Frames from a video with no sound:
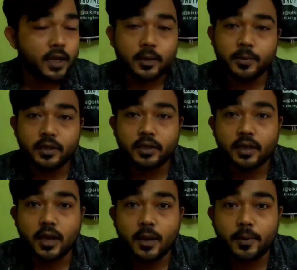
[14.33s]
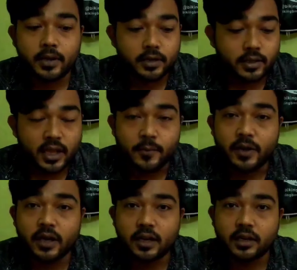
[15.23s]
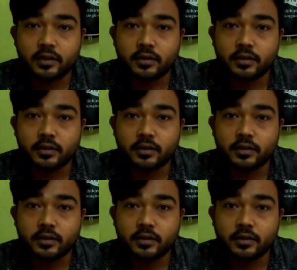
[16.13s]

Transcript: আমি আমার ক্যামেরাটার